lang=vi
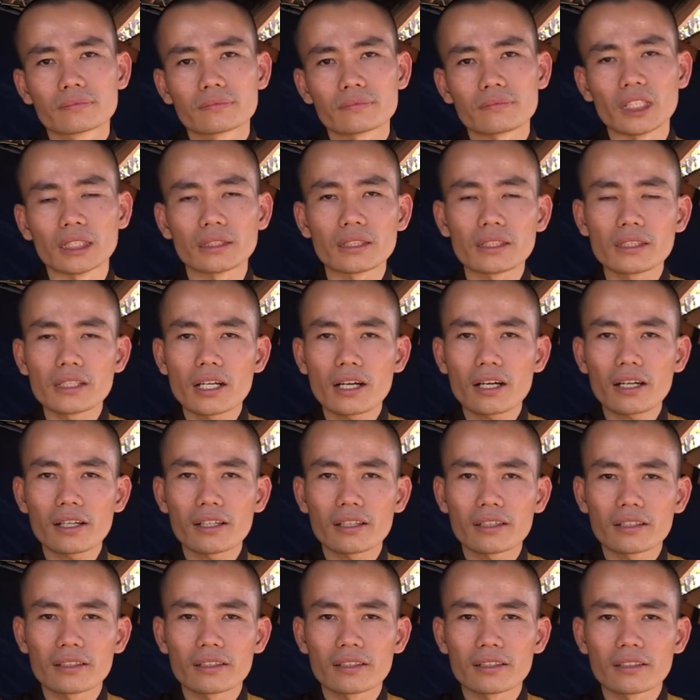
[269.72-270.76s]
những thứ đó
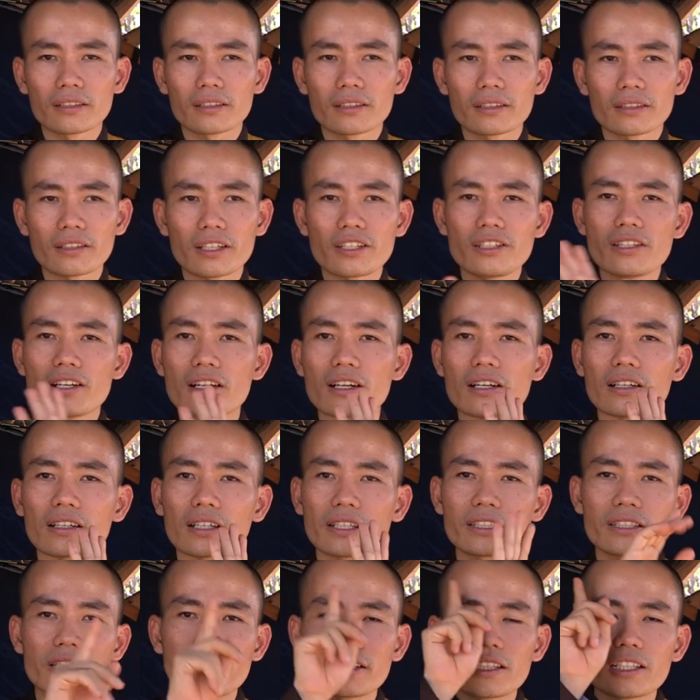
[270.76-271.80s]
nó dừng
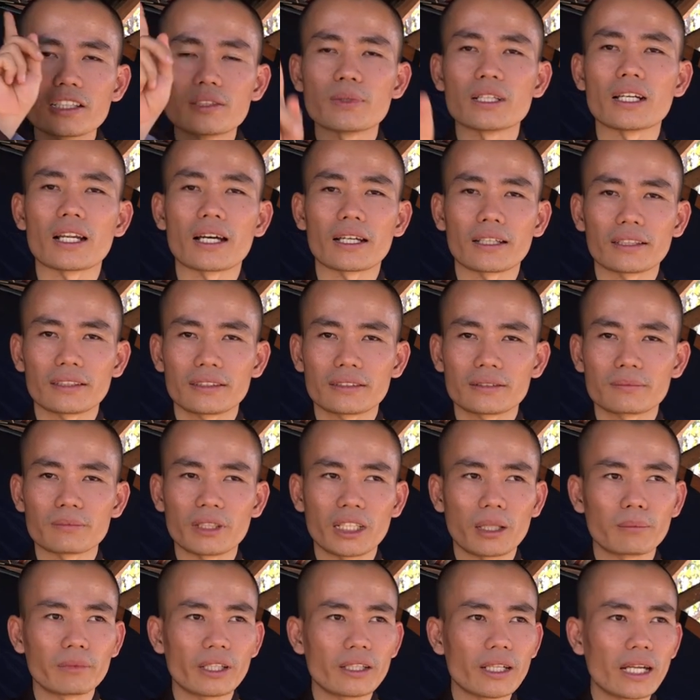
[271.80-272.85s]
cái suy si tư mình lại mình
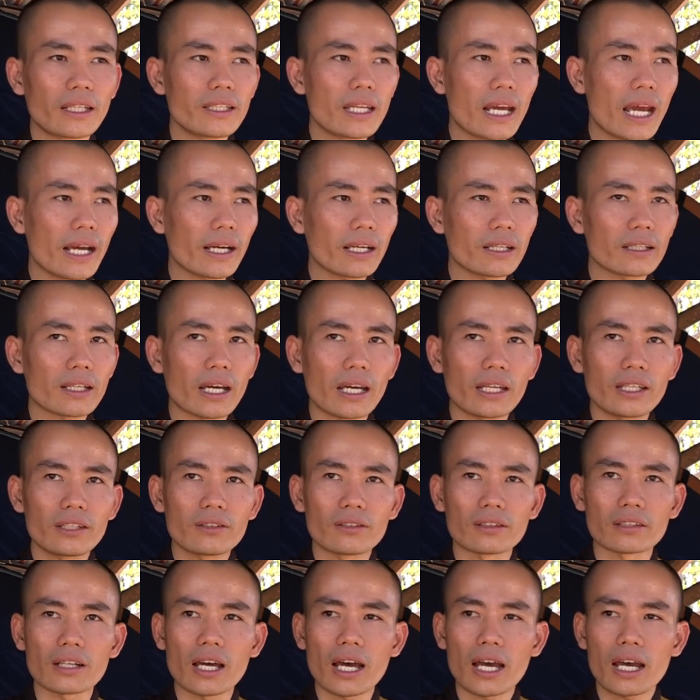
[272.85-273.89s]
không thể đánh giá cái cây
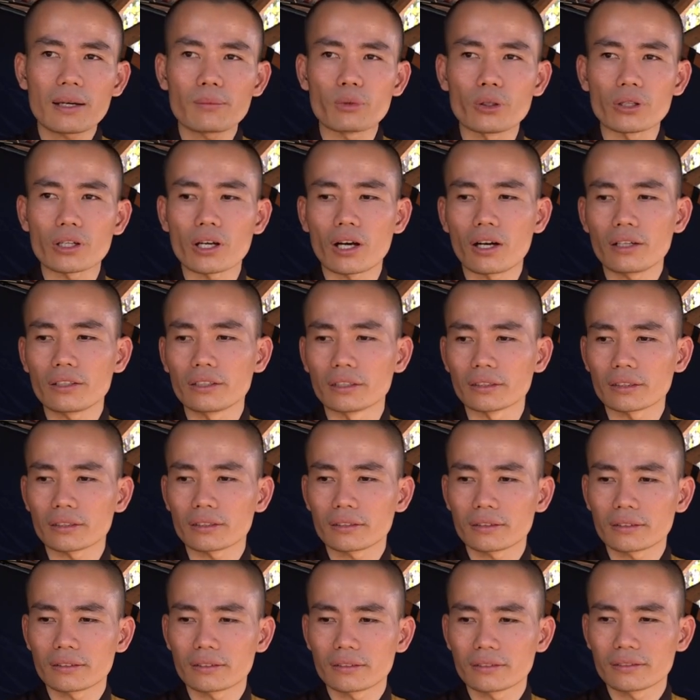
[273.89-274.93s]
hòn đá bụi cỏ được
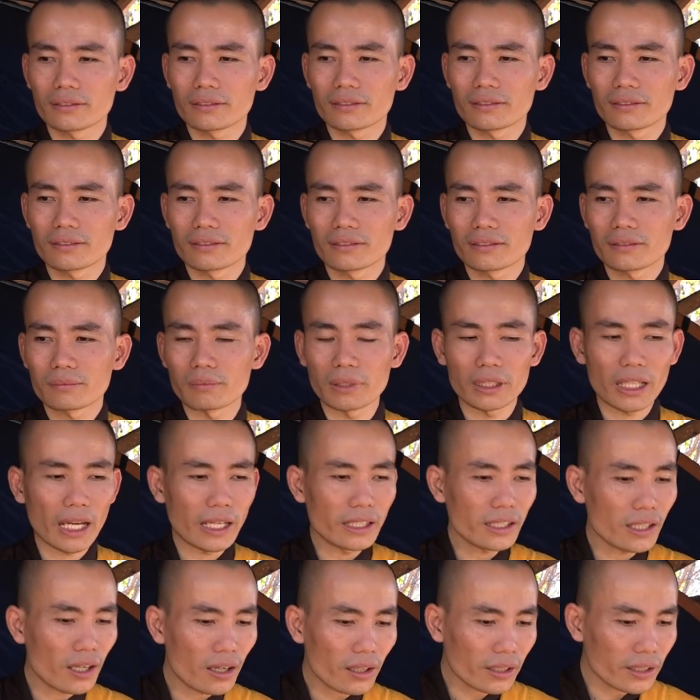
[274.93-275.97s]
mình
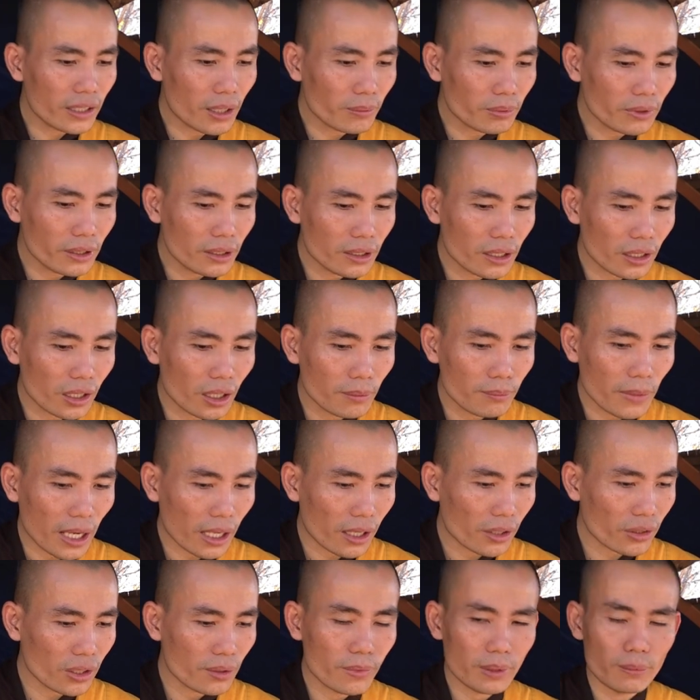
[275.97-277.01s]
thấy nó có giống như nó có mặt
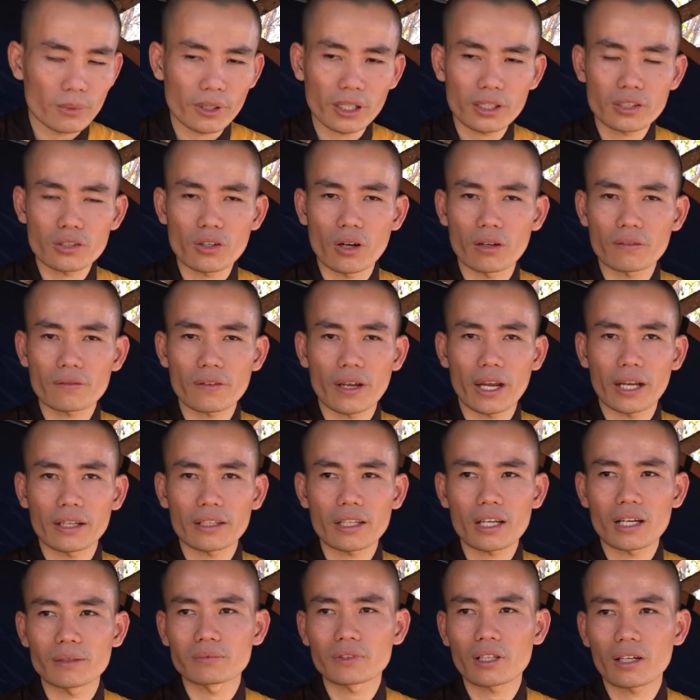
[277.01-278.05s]
ra cho mình một cái trọn vẹn
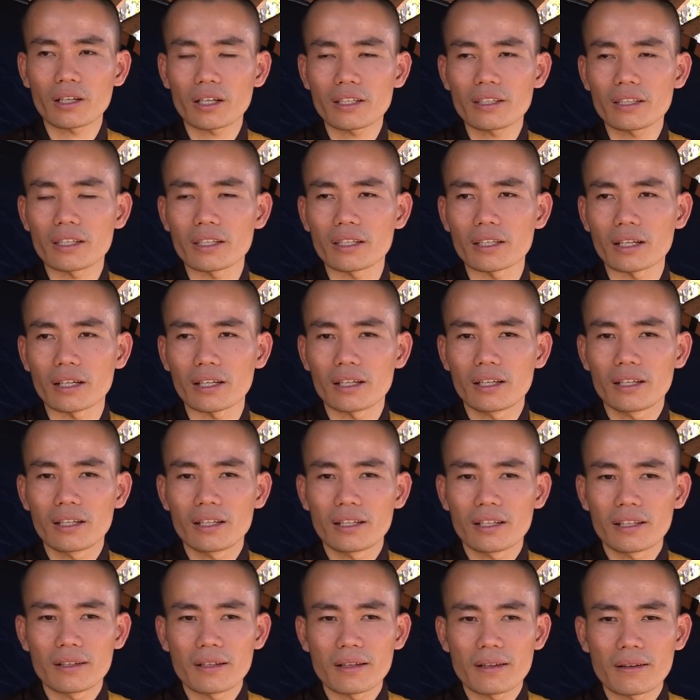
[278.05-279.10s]
chứ không có cái gì à.
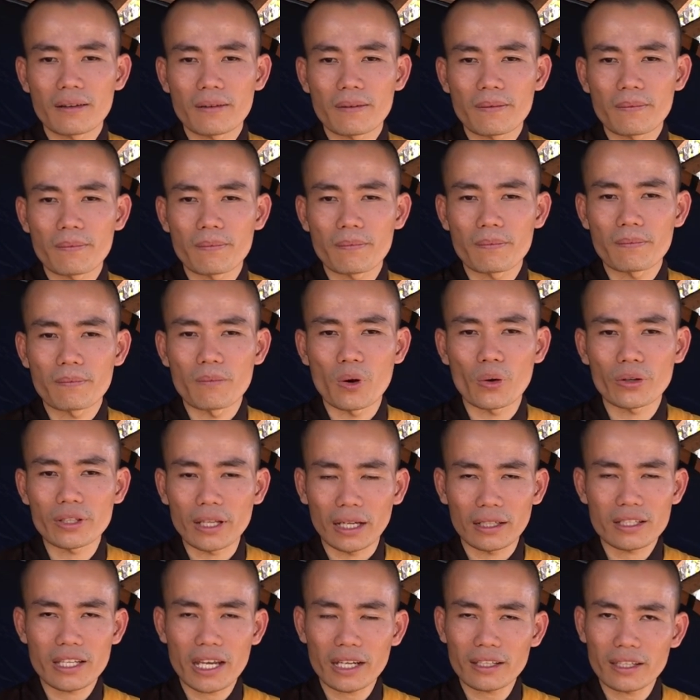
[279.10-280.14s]
một cái
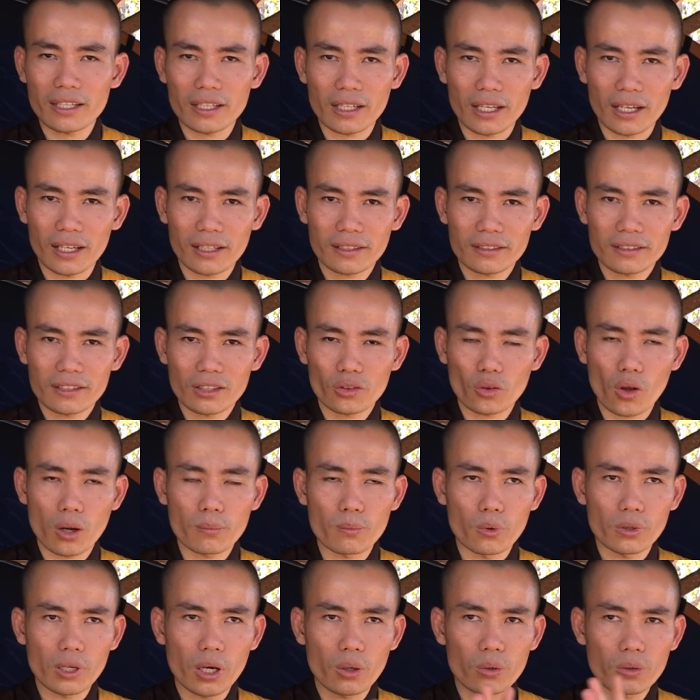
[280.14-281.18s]
nhận xét gì cả toàn
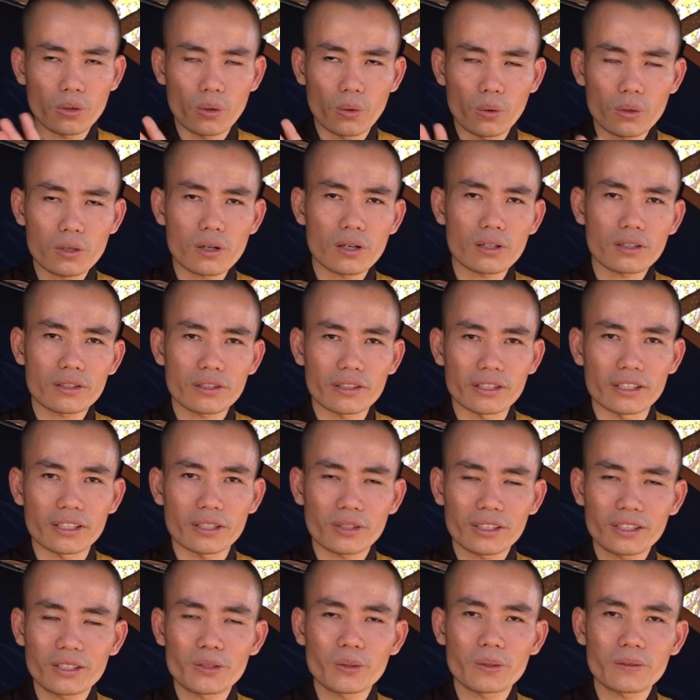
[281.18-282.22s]
bộ đau khổ con người
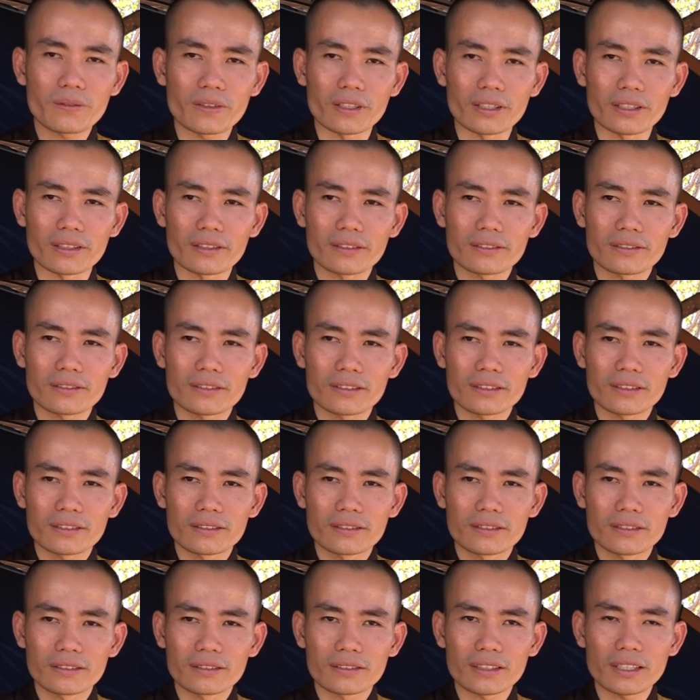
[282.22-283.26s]
kính thưa quý vị
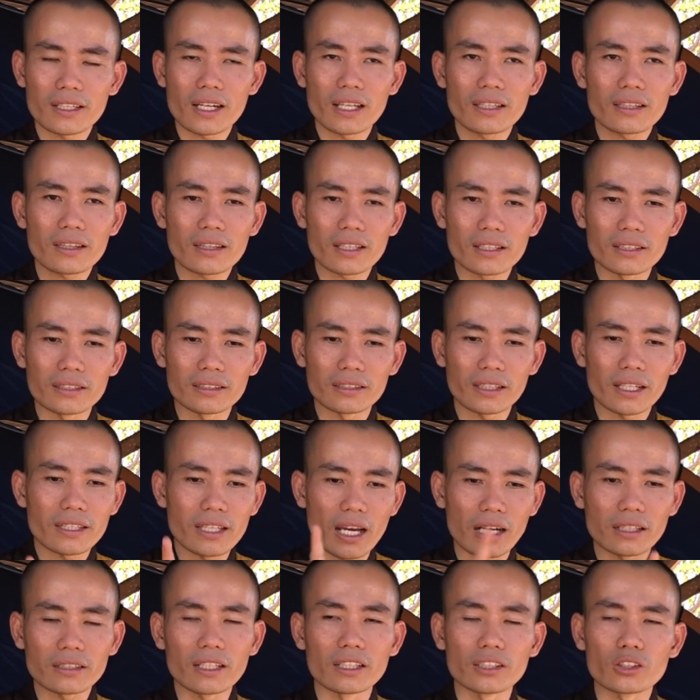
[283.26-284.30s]
nó đến từ cái
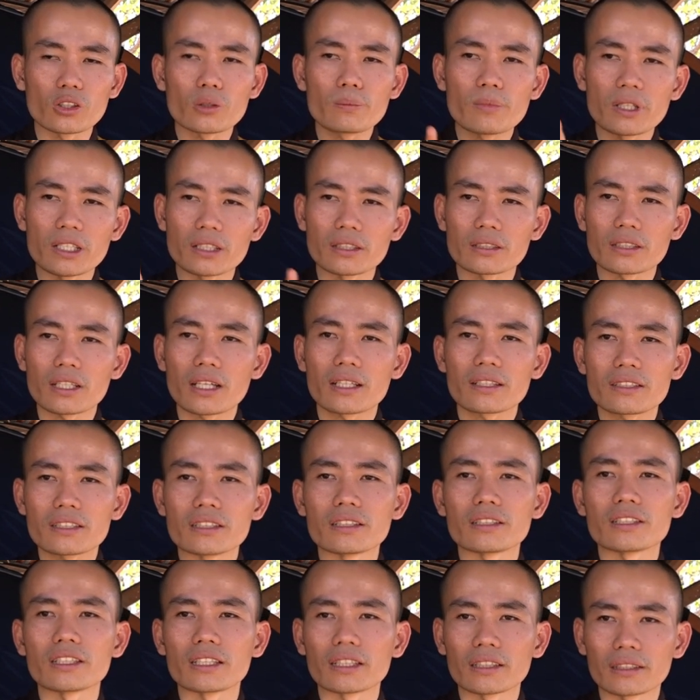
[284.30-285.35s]
nhận định của mình trên
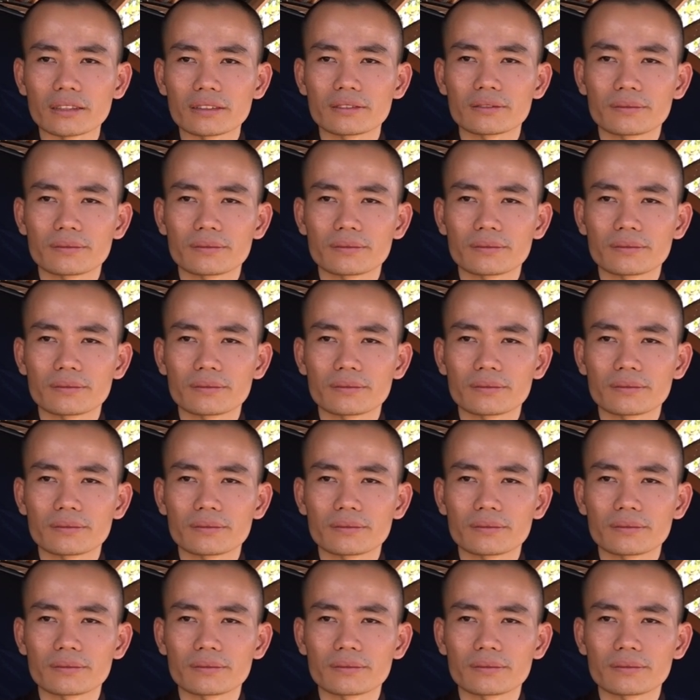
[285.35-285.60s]
sự kiện